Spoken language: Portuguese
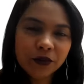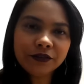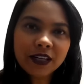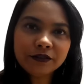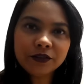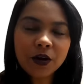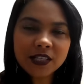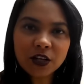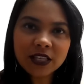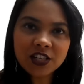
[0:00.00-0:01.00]
por favor,
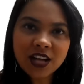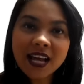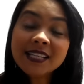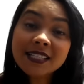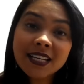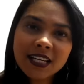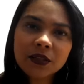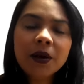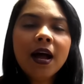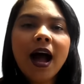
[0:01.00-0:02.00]
é só deixar
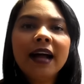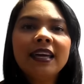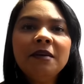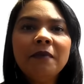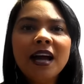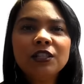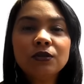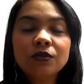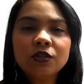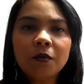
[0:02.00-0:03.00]
escrito aqui embaixo
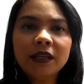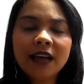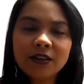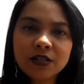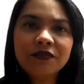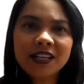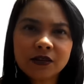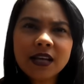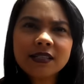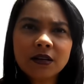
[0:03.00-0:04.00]
deixa nos comentários que eu
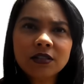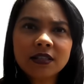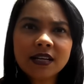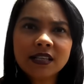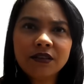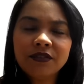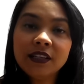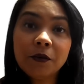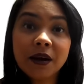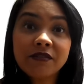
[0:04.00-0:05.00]
faço questão de trazer em
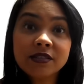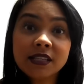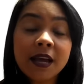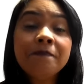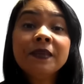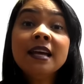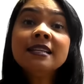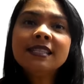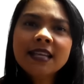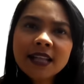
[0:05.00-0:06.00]
vídeo para você.
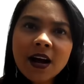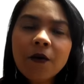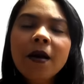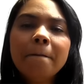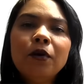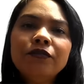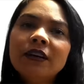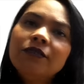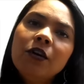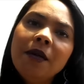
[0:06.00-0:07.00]
Se não, por
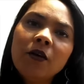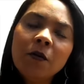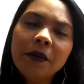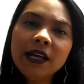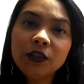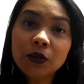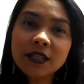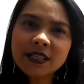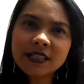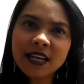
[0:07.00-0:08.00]
favor, me acompanhe em
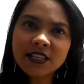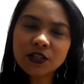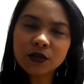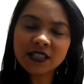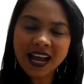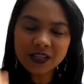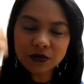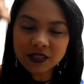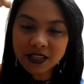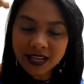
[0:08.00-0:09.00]
todas as redes
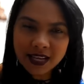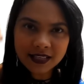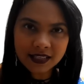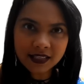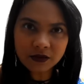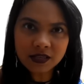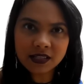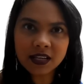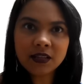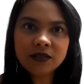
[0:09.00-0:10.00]
sociais, os links estão
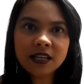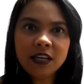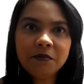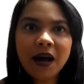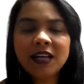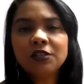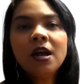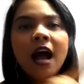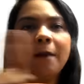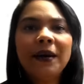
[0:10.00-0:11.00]
descritos aqui
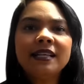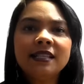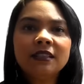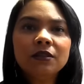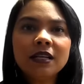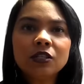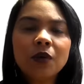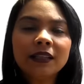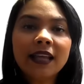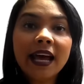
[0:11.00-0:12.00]
embaixo, aparecendo na
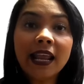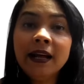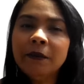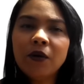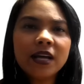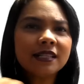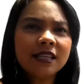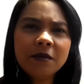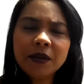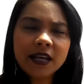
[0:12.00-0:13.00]
sua tela, porque
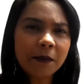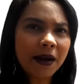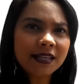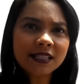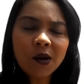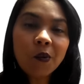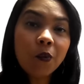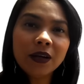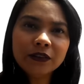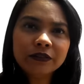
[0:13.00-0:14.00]
sempre que aparecer
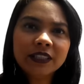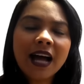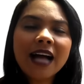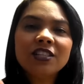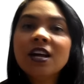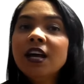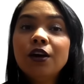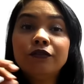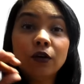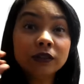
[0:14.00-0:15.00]
alguma novidade,
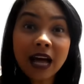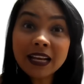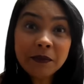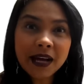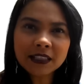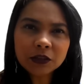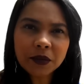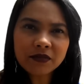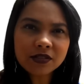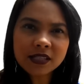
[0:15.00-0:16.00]
eu vou estar tá liberando
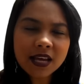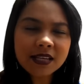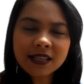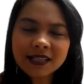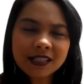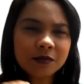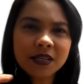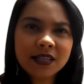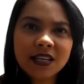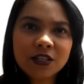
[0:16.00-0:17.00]
para vocês nessas
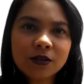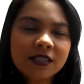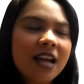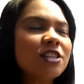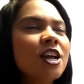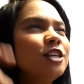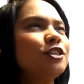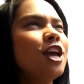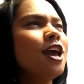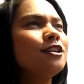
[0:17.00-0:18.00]
minhas redes sociais.
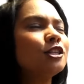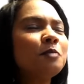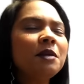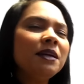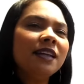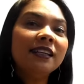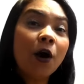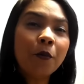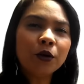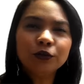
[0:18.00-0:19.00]
Gente, experimentei
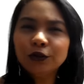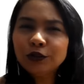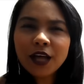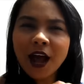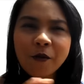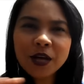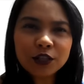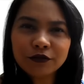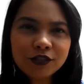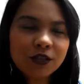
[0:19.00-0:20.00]
tal produto e
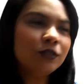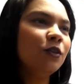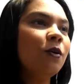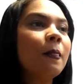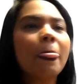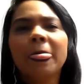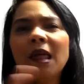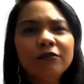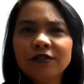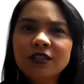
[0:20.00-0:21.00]
realmente funcionou,
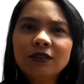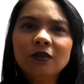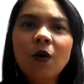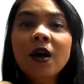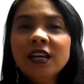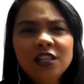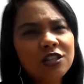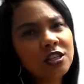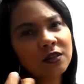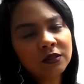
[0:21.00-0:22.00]
não funcionou,
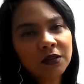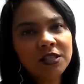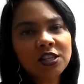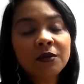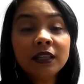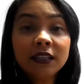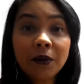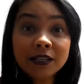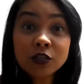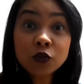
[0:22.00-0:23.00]
indico, não indico.
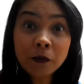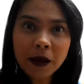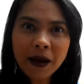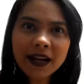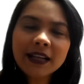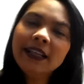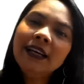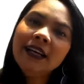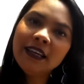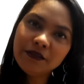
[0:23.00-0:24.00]
Então é super
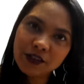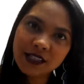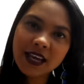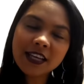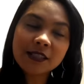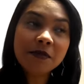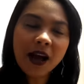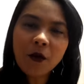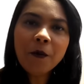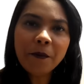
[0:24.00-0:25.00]
bacana que vocês me
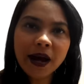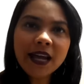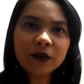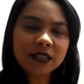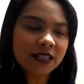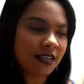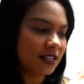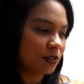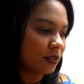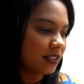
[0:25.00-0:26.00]
acompanhem em outras
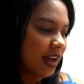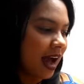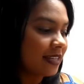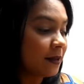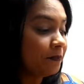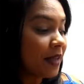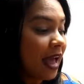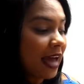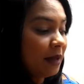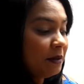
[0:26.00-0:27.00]
redes sociais.
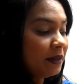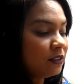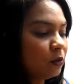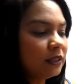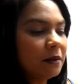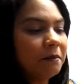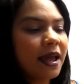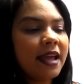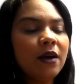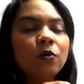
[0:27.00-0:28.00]
Ela me mandou
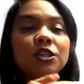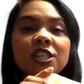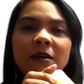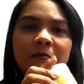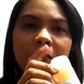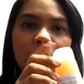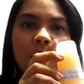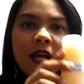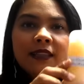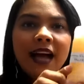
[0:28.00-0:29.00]
também o
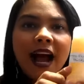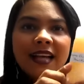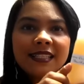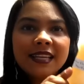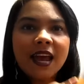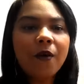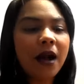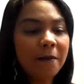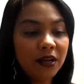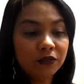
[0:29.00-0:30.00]
shampoo da Rasquel
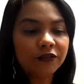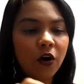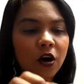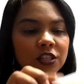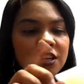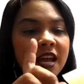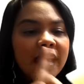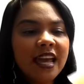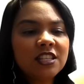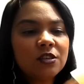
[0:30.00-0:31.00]
Cabelo Forte.
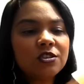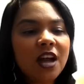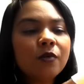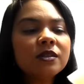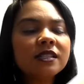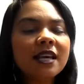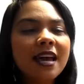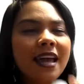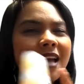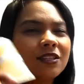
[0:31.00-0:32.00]
Este eu já
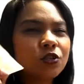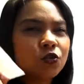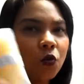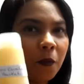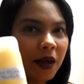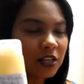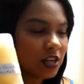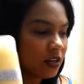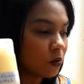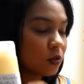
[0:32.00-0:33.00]
usei, é super super
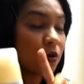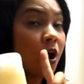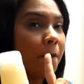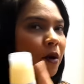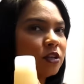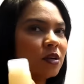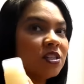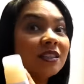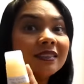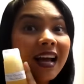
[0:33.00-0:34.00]
cheiroso. Posso
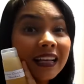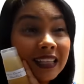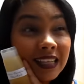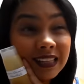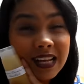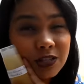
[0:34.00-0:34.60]
adiantar que